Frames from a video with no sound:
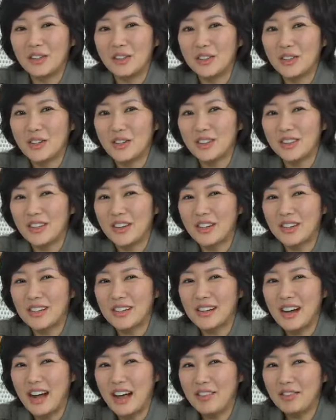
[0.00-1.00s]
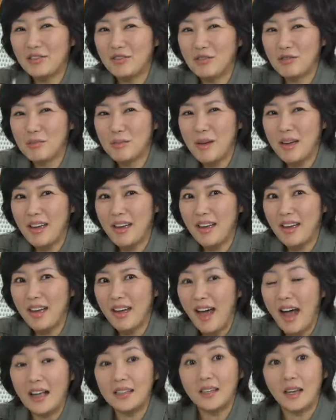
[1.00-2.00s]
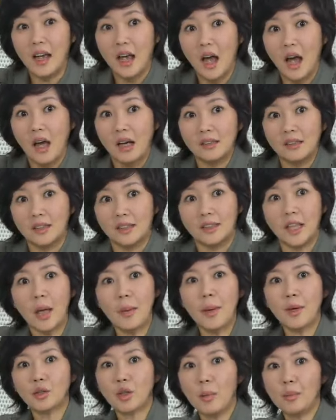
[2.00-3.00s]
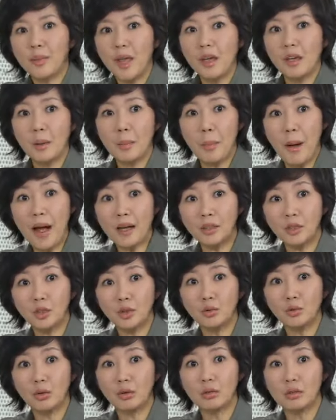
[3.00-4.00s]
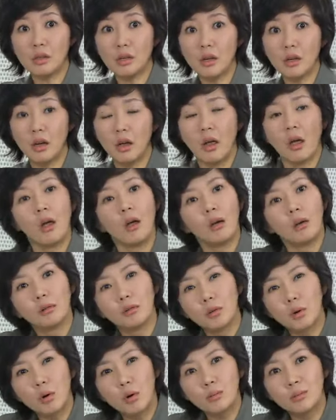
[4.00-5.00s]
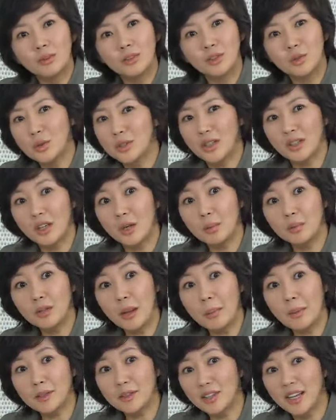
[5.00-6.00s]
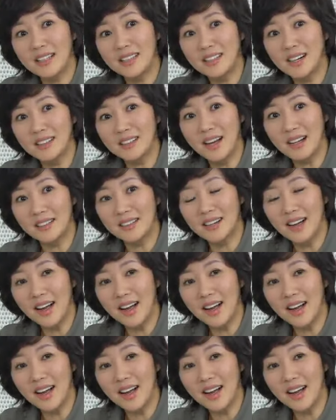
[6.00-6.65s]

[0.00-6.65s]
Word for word: 견적서를 한 두 배, 아니 세 배로 덤탱이를 팍 씌우는 거지. 그럼 그쪽에서 기분 나빠서 캔슬하지